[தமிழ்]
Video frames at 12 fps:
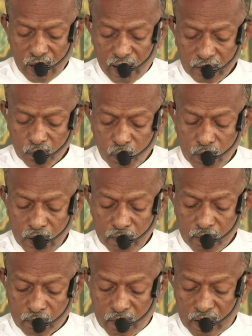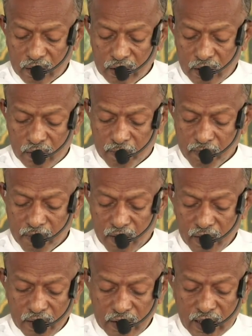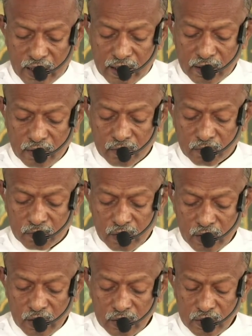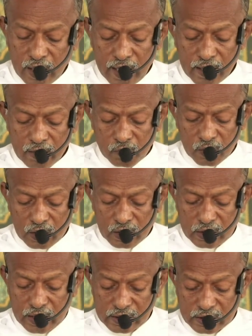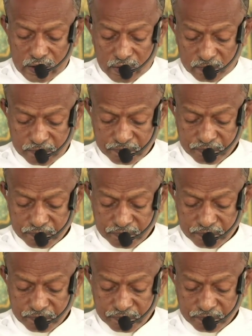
அது ஒளிவ மரங்களும் எண்ணெயும் தேனும் உள்ள தேசம்